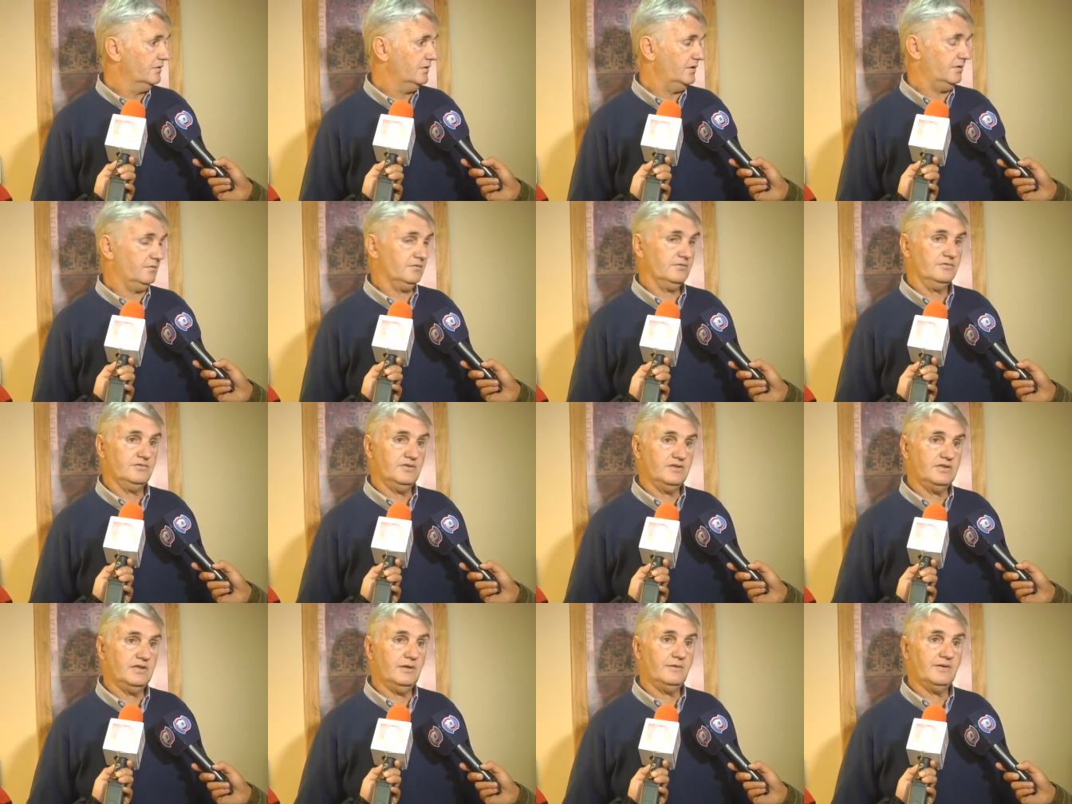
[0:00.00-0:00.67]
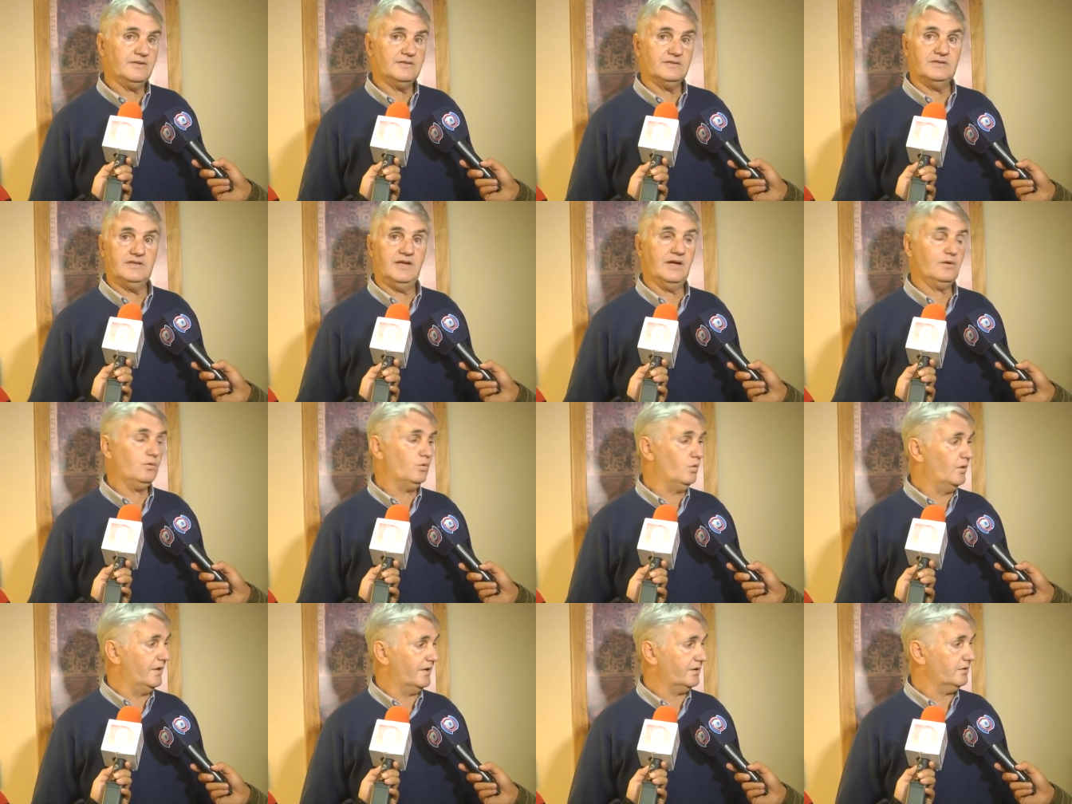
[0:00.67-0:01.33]
Digamos, estaban de
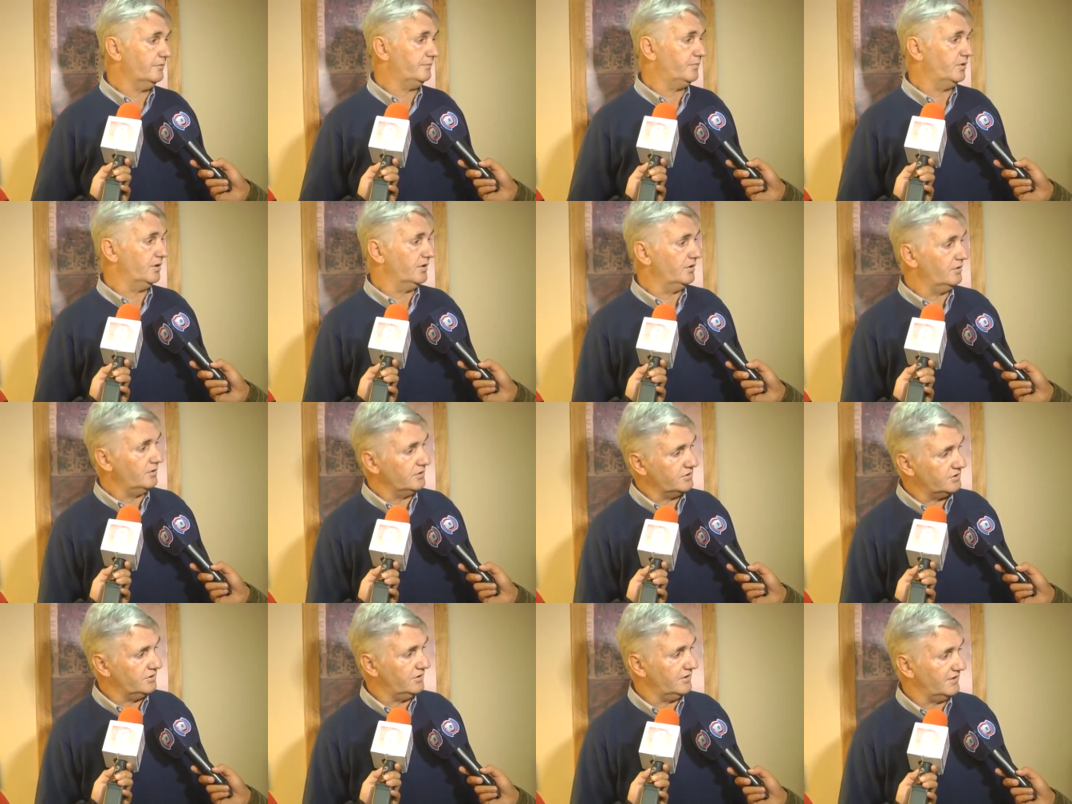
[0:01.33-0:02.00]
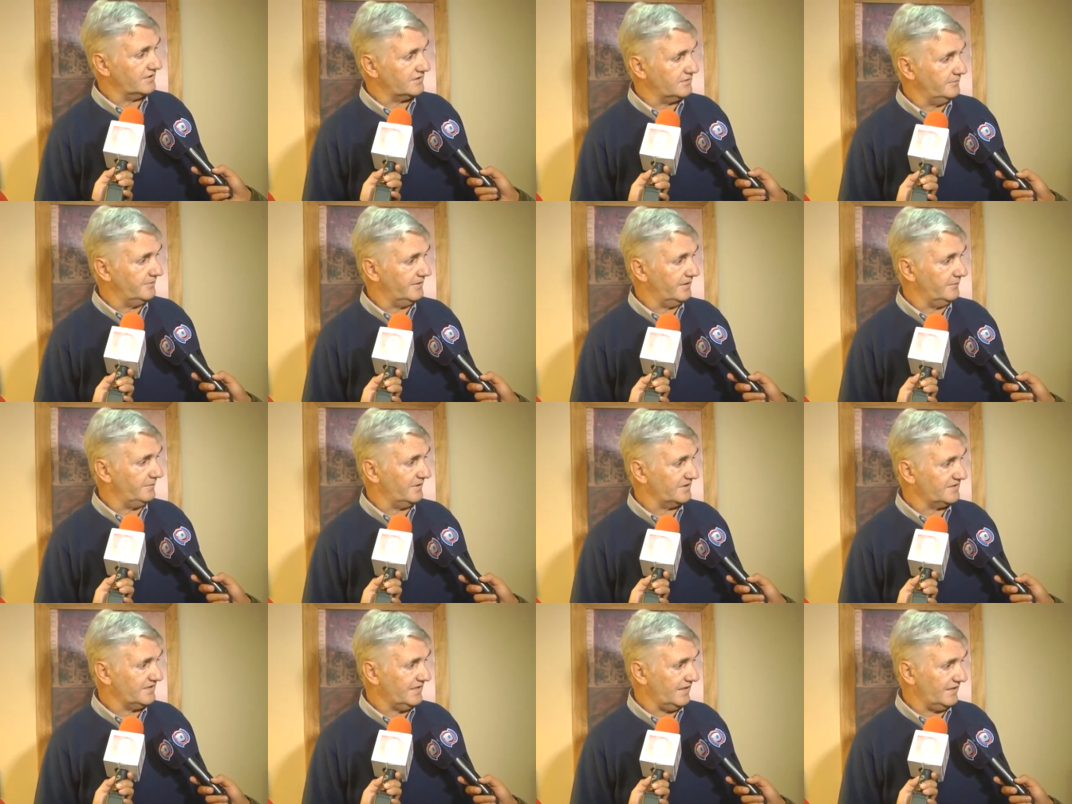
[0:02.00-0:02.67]
acuerdo porque no lo hicieron la semana
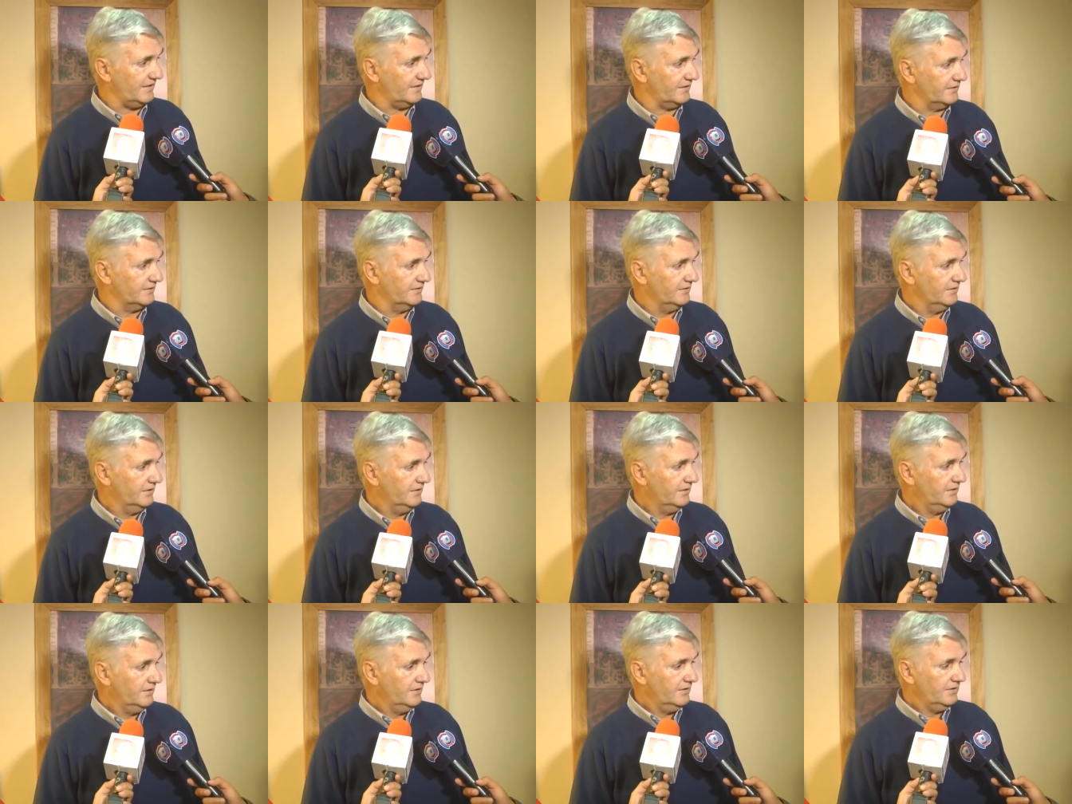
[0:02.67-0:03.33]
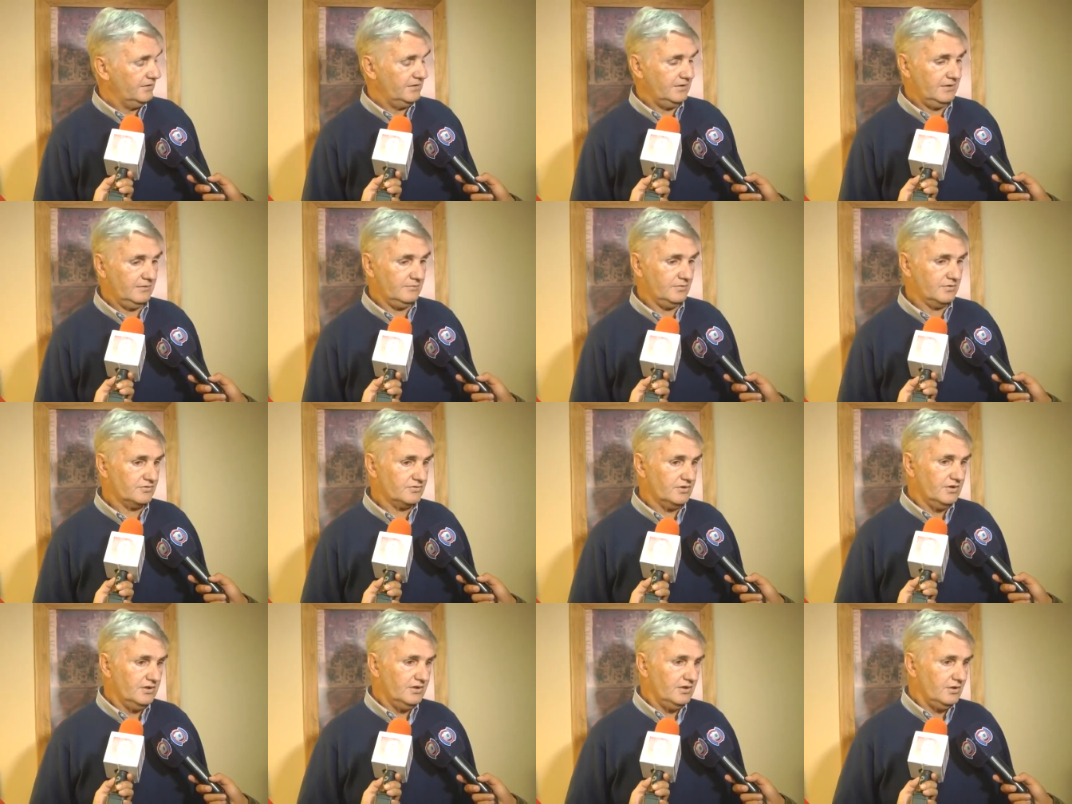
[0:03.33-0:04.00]
pasada.
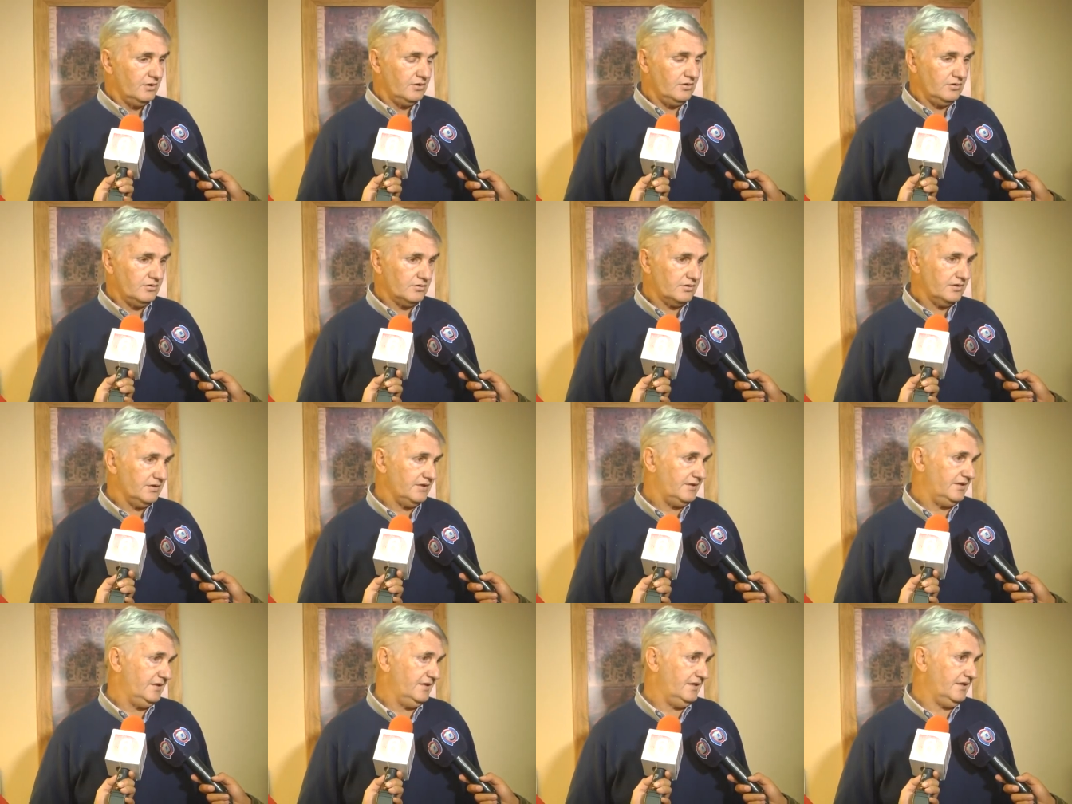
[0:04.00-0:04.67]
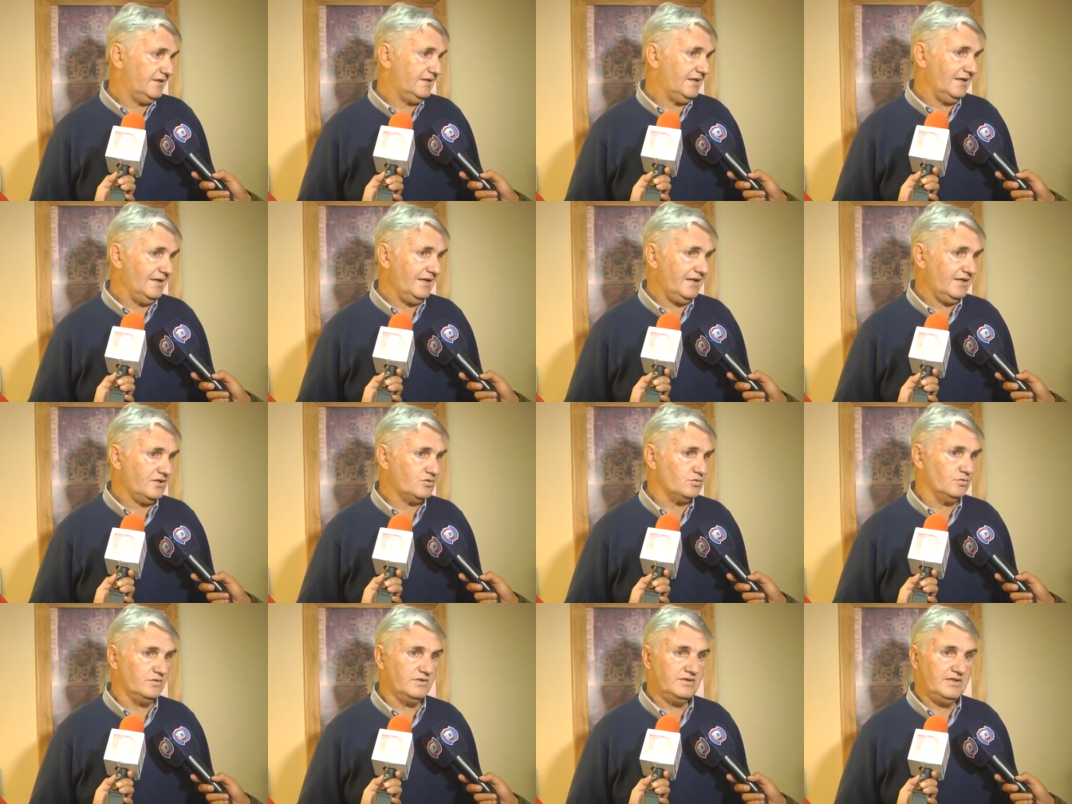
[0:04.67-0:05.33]
Digamos, lo que tiene esta ley
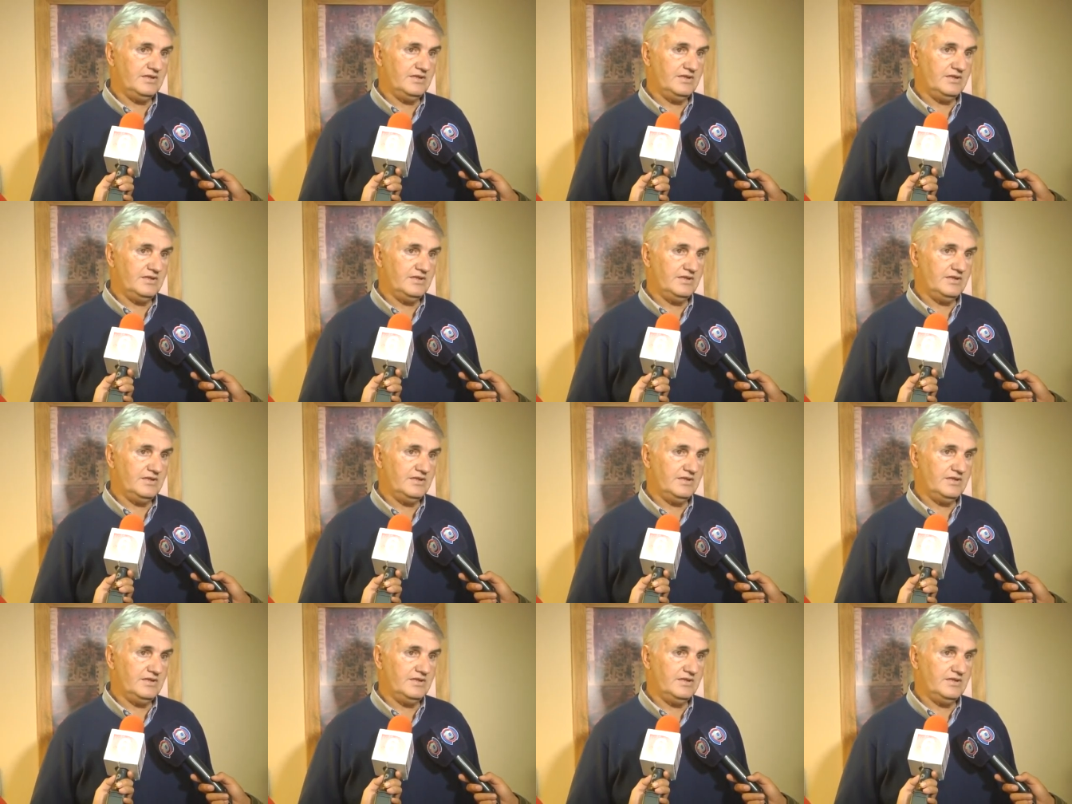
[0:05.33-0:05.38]
es un